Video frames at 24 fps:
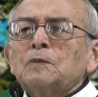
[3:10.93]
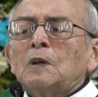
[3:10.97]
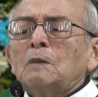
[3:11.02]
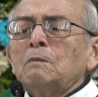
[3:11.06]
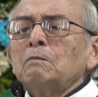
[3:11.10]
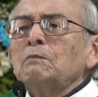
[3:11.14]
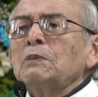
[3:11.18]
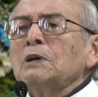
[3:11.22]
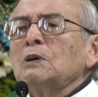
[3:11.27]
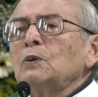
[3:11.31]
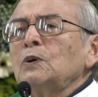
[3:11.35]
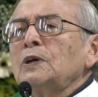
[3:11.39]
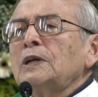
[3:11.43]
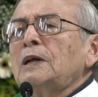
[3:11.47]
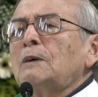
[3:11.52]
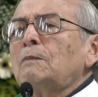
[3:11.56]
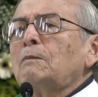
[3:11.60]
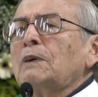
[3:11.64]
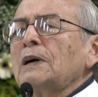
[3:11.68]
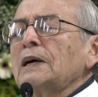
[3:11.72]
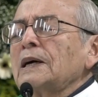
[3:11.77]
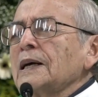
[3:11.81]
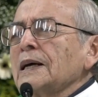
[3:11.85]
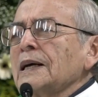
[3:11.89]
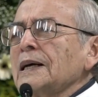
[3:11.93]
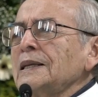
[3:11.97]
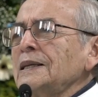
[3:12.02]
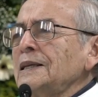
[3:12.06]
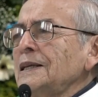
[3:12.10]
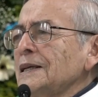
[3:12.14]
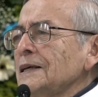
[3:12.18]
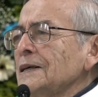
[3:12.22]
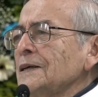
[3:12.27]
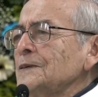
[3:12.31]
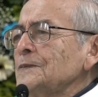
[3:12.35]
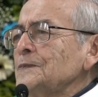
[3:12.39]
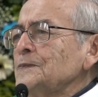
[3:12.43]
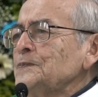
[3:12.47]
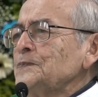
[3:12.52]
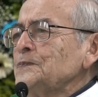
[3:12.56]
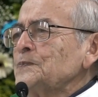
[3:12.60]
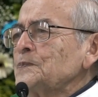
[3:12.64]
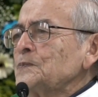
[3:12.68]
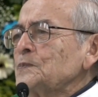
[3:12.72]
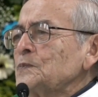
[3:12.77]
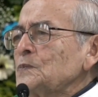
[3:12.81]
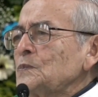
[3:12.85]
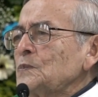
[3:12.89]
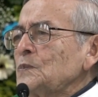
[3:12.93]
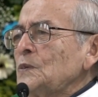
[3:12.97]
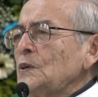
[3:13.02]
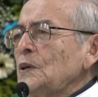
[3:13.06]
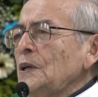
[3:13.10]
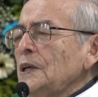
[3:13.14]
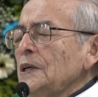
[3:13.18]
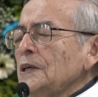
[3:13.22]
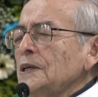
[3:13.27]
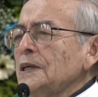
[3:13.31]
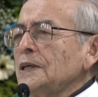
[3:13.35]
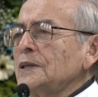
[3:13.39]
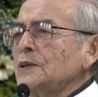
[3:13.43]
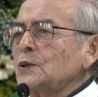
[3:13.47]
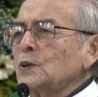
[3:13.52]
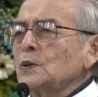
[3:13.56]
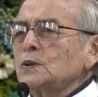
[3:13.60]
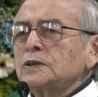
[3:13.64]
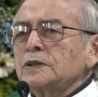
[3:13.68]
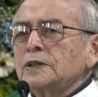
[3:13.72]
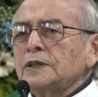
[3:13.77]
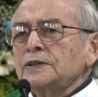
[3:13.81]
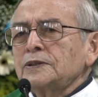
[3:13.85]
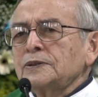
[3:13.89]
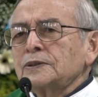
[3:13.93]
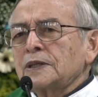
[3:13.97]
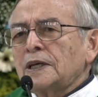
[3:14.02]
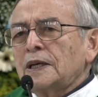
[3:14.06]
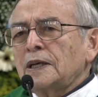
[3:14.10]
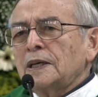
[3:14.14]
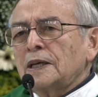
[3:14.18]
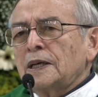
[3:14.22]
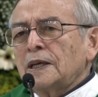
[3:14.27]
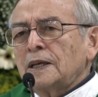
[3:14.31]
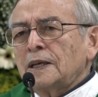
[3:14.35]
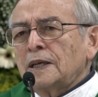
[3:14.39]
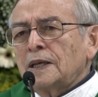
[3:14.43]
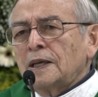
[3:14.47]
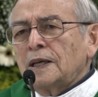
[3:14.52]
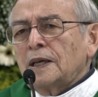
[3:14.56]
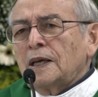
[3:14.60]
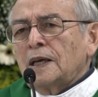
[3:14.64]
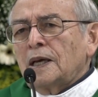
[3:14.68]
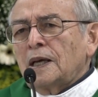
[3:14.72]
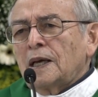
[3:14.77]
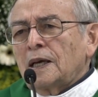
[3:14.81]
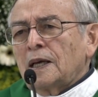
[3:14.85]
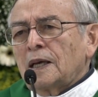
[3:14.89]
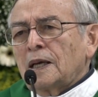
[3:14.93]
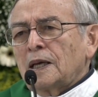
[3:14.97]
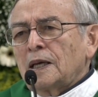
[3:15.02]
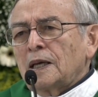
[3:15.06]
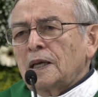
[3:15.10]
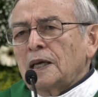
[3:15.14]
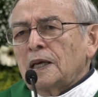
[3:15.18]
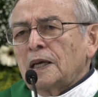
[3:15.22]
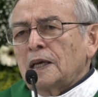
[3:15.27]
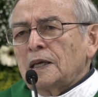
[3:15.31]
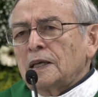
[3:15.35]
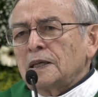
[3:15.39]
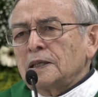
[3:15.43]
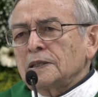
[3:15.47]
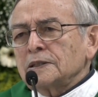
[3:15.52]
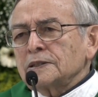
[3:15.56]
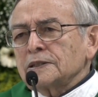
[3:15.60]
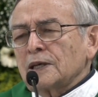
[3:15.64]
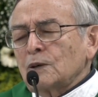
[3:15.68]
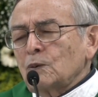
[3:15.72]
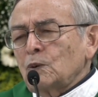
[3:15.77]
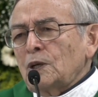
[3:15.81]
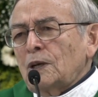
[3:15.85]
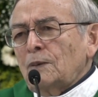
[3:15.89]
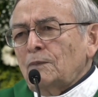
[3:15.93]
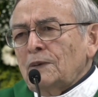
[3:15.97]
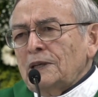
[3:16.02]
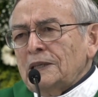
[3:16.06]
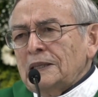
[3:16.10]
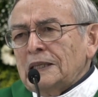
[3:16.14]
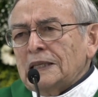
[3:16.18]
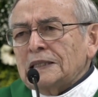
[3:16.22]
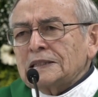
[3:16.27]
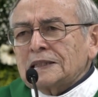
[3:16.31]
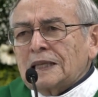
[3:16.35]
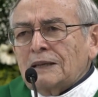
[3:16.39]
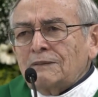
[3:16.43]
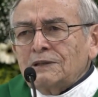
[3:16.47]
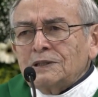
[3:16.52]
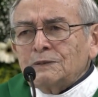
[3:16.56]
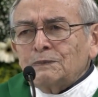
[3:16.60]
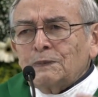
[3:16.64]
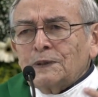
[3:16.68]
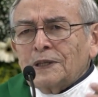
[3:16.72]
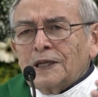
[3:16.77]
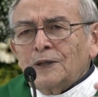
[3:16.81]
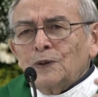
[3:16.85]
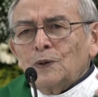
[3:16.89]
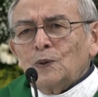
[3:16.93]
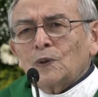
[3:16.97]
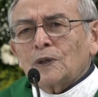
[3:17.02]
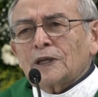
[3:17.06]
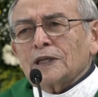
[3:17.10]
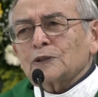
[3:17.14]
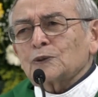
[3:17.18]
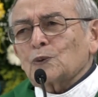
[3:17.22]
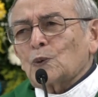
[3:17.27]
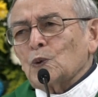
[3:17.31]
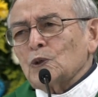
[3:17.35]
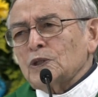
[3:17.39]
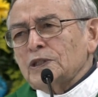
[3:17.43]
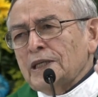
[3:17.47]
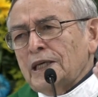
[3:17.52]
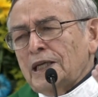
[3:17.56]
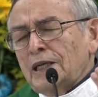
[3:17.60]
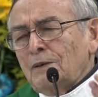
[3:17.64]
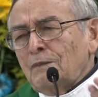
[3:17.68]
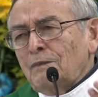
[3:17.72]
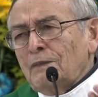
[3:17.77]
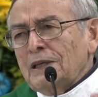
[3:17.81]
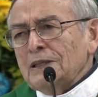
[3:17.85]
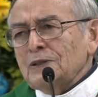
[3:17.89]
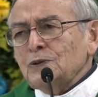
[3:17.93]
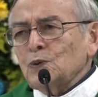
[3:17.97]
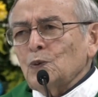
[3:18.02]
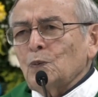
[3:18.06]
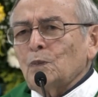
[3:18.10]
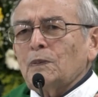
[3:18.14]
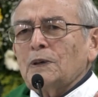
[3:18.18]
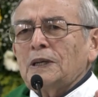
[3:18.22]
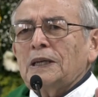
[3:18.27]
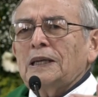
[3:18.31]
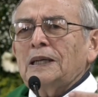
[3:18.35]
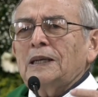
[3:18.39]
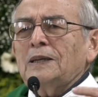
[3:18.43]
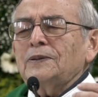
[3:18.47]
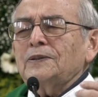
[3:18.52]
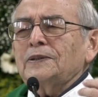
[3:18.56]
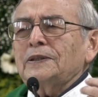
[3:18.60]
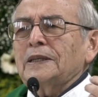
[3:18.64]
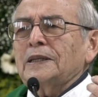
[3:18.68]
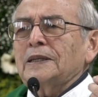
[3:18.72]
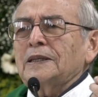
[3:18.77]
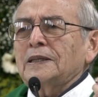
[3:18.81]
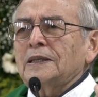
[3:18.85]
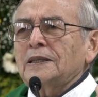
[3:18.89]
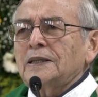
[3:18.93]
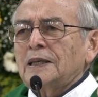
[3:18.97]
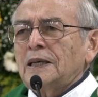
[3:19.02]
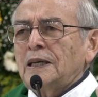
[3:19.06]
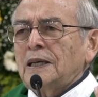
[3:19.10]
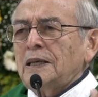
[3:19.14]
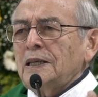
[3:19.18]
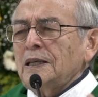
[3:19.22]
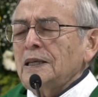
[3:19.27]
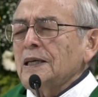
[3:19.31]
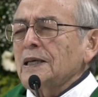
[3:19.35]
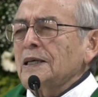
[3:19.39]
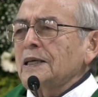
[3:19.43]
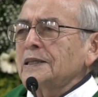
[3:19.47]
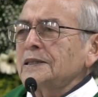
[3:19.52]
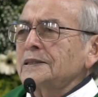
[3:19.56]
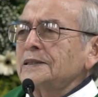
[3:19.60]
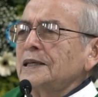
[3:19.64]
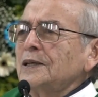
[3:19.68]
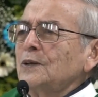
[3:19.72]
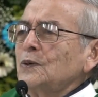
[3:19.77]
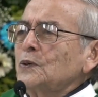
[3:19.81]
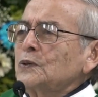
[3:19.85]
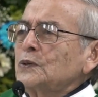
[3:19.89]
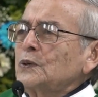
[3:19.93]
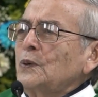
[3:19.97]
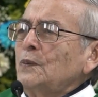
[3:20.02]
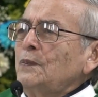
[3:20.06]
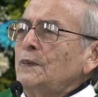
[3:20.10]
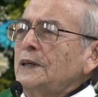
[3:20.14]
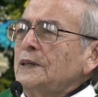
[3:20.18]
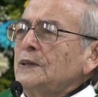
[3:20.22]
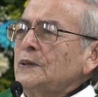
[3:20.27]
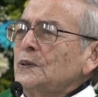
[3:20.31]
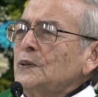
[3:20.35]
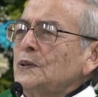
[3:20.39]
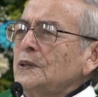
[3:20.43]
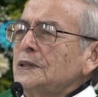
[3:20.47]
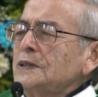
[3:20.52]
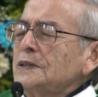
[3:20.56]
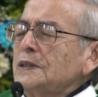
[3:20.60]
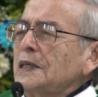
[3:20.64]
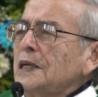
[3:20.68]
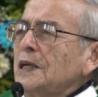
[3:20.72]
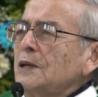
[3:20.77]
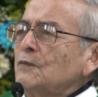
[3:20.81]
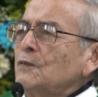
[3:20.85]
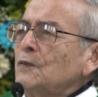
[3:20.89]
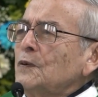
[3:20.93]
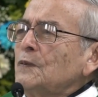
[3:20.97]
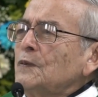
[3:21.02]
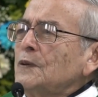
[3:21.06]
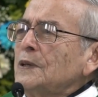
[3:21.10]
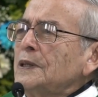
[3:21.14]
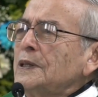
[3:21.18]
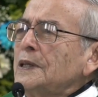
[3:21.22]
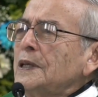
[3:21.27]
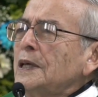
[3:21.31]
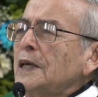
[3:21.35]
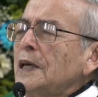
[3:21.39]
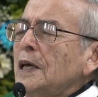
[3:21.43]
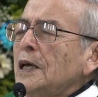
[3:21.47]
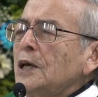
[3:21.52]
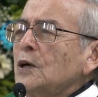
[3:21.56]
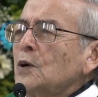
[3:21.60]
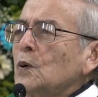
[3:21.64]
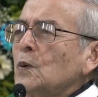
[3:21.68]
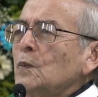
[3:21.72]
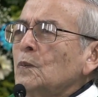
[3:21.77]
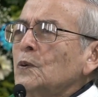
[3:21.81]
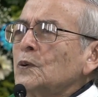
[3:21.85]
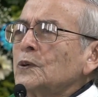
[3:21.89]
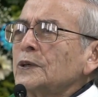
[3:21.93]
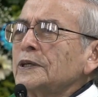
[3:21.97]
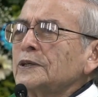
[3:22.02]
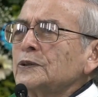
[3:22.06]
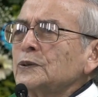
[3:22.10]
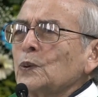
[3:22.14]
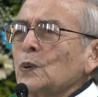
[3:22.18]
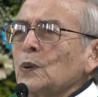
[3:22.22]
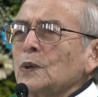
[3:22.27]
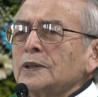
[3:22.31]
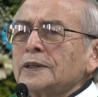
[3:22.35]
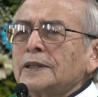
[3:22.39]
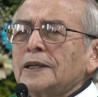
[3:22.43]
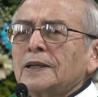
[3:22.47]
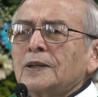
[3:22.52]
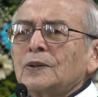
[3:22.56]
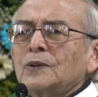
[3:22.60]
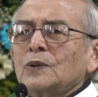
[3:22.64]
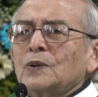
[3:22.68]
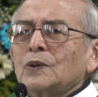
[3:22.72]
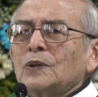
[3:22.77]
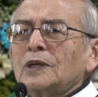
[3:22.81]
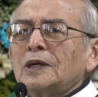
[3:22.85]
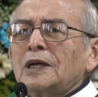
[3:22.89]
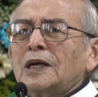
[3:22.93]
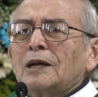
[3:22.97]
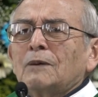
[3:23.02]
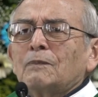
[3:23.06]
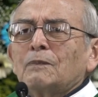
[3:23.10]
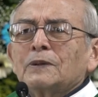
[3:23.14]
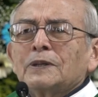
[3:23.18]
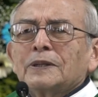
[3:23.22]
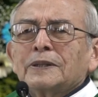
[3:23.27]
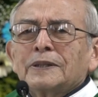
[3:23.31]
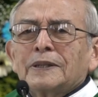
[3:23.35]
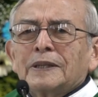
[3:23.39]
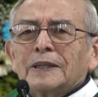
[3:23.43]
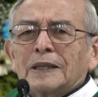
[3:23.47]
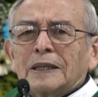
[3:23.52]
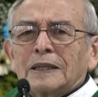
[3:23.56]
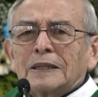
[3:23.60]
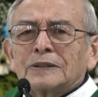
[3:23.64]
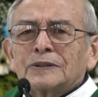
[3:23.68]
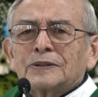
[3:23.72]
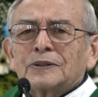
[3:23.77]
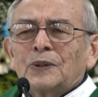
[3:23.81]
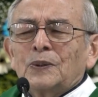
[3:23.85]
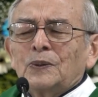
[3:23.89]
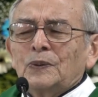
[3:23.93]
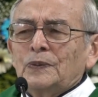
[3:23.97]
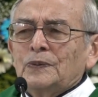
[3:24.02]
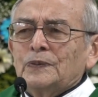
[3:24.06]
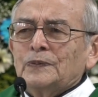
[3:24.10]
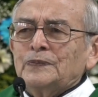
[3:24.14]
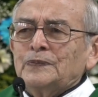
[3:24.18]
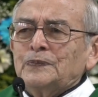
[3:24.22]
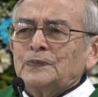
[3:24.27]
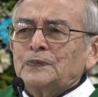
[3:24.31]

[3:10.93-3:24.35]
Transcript: Pero era pagana. Y entonces seguramente estaba esperando que escuchara más su palabra. La carta a los romanos dice, la fe viene como resultado de oír la predicación.